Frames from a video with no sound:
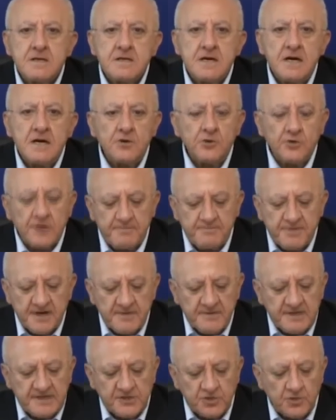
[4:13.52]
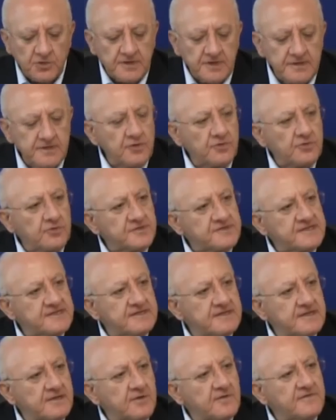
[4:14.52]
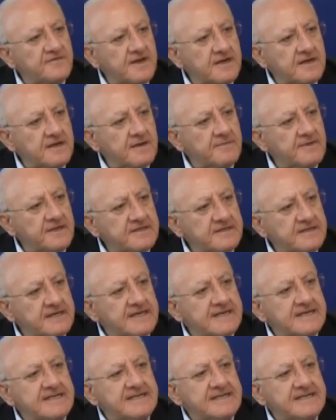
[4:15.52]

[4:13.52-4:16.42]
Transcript: Allora, premesso che io considero francamente